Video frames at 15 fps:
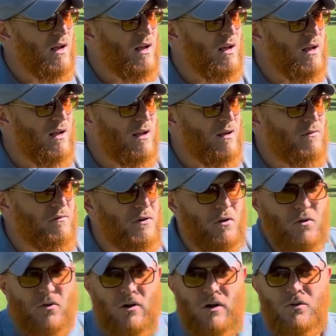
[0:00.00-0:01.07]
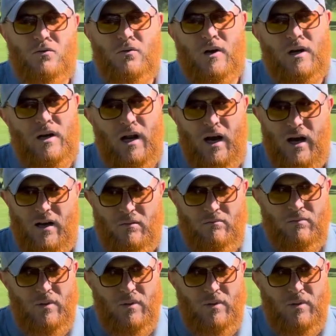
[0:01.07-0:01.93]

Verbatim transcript: آه، في كل دول العالم